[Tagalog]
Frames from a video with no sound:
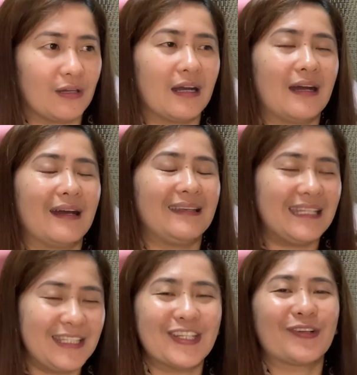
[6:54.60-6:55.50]
uh,
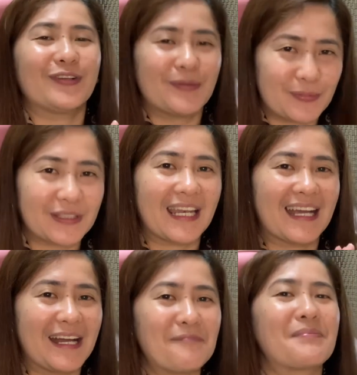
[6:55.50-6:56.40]
linya ko na po
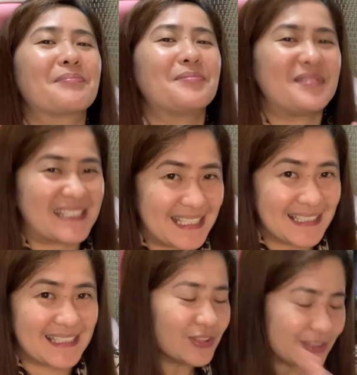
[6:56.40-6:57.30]
talaga ang
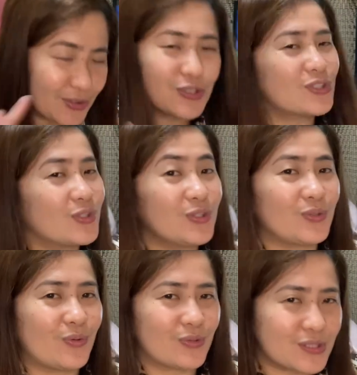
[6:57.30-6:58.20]
pag-business. Gusto ko yung
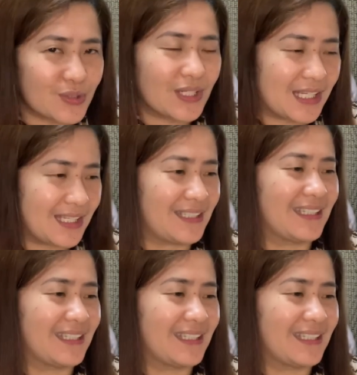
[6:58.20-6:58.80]
kurso na yan